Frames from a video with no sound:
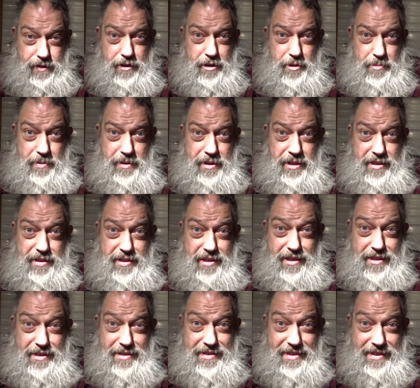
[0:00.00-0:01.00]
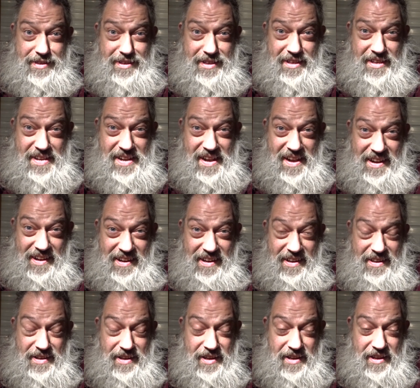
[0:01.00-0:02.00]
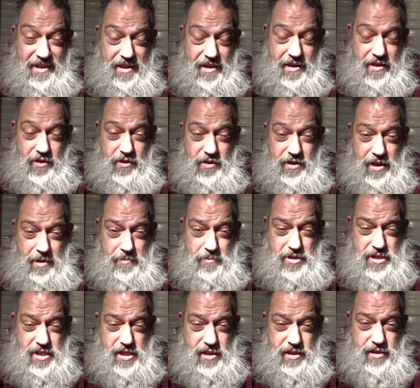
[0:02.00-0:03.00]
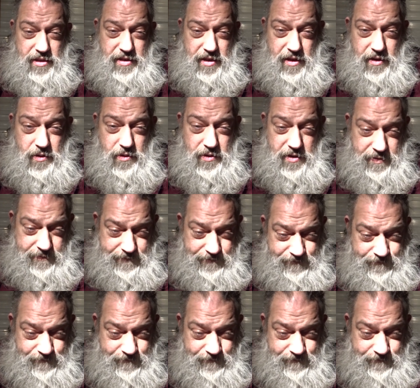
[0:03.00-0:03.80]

ich bin das ja jetzt angegangen und habe mich dann getraut.